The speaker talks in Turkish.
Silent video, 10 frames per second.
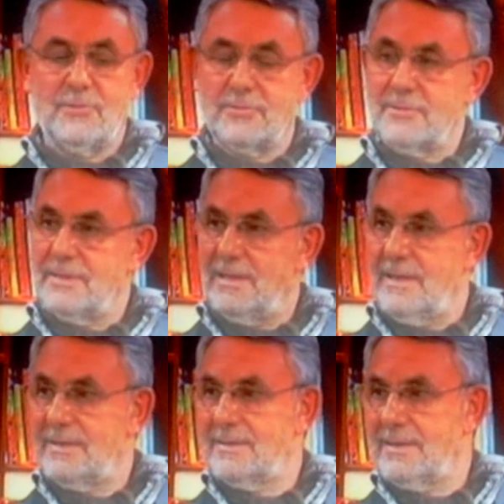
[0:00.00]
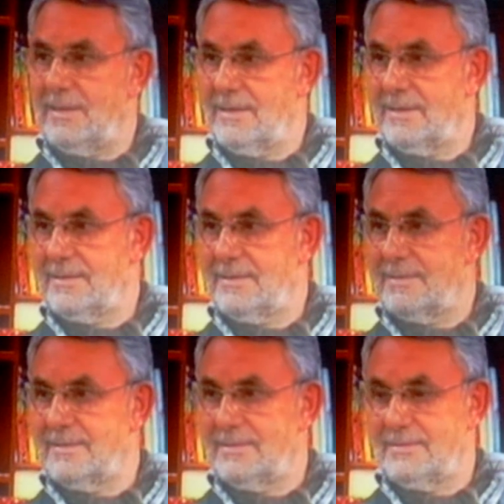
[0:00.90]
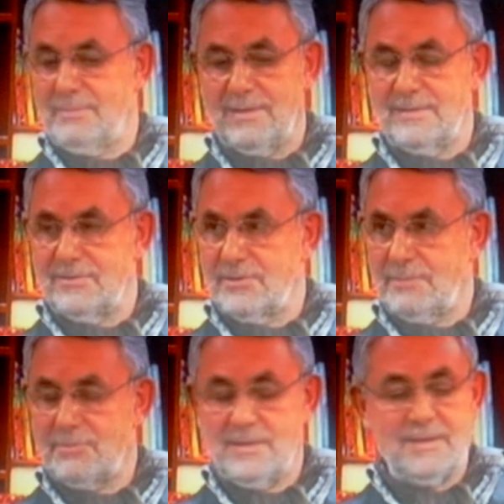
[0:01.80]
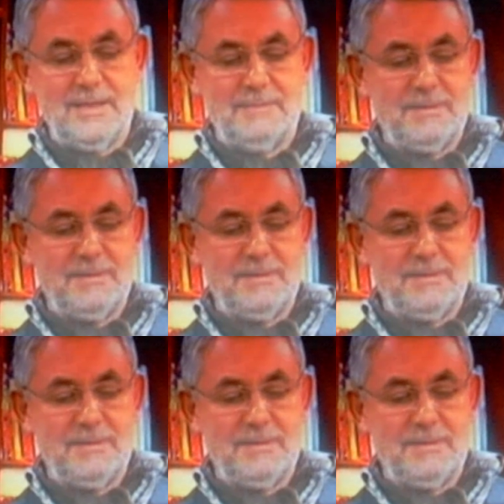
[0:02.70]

Onu ileriki tarih belirleyecek bir şey